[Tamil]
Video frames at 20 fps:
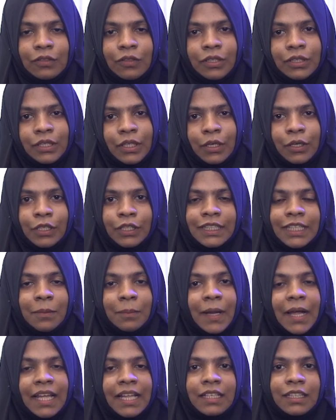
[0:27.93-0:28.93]
ஒருத்தருக்கொத்தர்
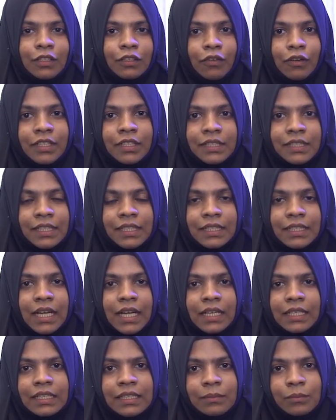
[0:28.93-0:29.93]
பகிர்ந்து
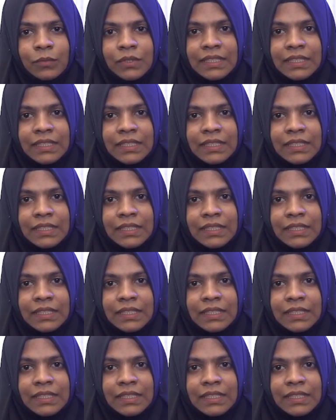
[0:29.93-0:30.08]
கொண்டிருந்தாங்க